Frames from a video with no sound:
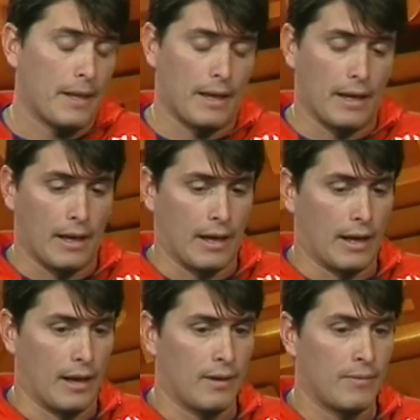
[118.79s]
Eh,
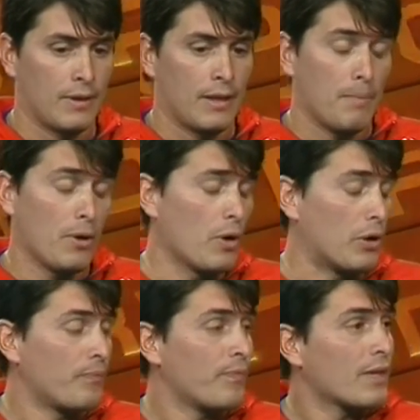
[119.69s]
pero
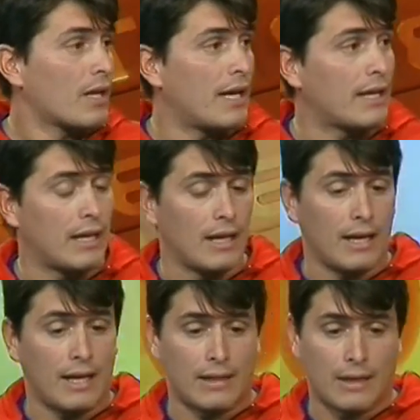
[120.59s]
bueno, hay
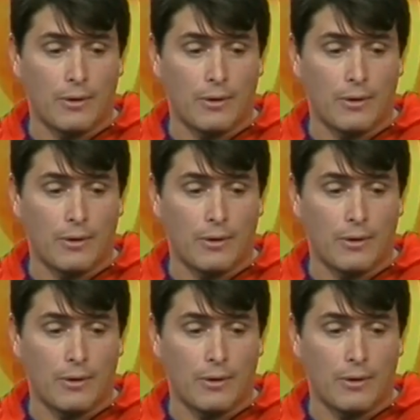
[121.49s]
que, hay que